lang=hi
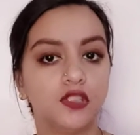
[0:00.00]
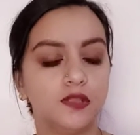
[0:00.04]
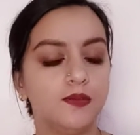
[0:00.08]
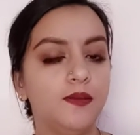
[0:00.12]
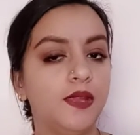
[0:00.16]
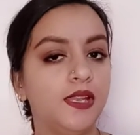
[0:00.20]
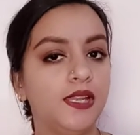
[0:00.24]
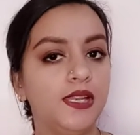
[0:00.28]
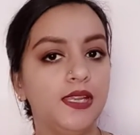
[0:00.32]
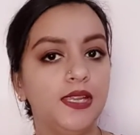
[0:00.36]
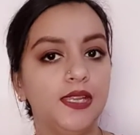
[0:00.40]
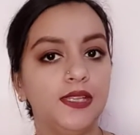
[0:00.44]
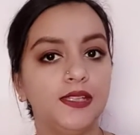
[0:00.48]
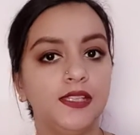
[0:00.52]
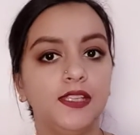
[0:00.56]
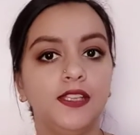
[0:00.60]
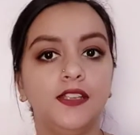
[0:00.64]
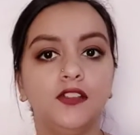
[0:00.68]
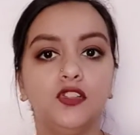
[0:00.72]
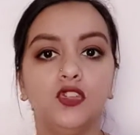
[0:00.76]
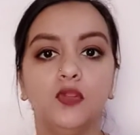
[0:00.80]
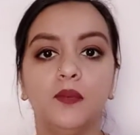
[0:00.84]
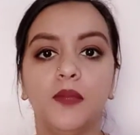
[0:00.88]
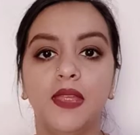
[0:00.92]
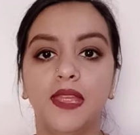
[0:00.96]
उसमें लिए
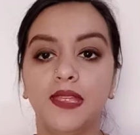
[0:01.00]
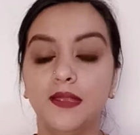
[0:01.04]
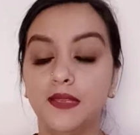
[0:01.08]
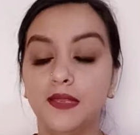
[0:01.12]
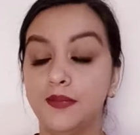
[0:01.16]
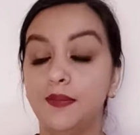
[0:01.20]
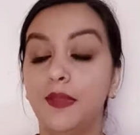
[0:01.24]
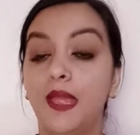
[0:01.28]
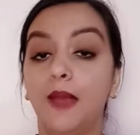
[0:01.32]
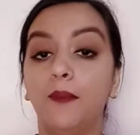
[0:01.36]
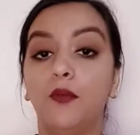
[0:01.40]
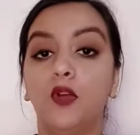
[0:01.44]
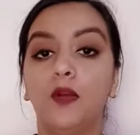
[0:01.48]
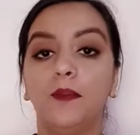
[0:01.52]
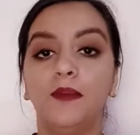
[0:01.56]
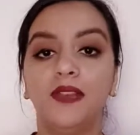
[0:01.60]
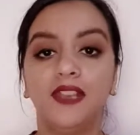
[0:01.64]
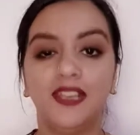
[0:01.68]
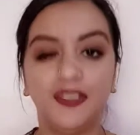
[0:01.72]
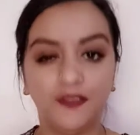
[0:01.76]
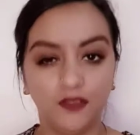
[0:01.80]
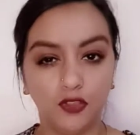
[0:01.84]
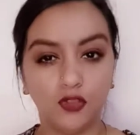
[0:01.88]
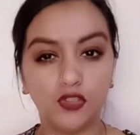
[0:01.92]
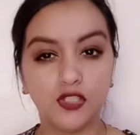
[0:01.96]
थे तो मैं इसमें आपको
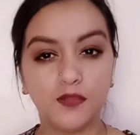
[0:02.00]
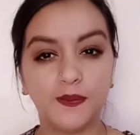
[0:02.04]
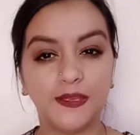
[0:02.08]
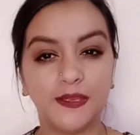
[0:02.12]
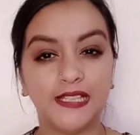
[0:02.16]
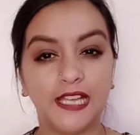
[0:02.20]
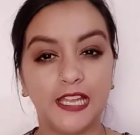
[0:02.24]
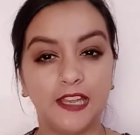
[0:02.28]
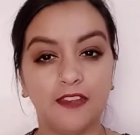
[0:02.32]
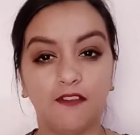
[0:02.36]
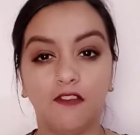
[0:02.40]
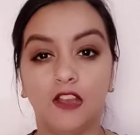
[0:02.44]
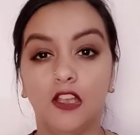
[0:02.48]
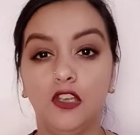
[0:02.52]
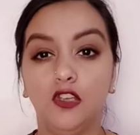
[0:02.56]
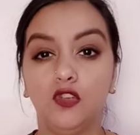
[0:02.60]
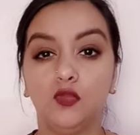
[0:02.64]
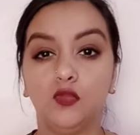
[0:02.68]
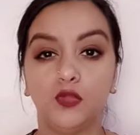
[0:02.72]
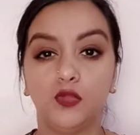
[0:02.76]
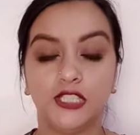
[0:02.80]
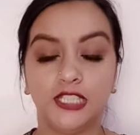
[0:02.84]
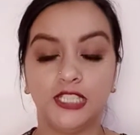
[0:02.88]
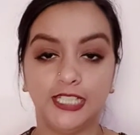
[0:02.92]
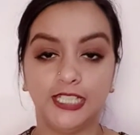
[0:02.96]
अपने रिव्यूज बताने
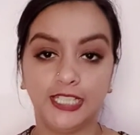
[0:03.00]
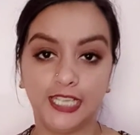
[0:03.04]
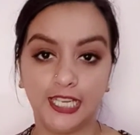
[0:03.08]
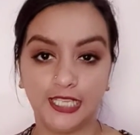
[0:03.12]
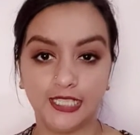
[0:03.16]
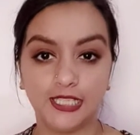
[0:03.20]
वाली हूँ मुझे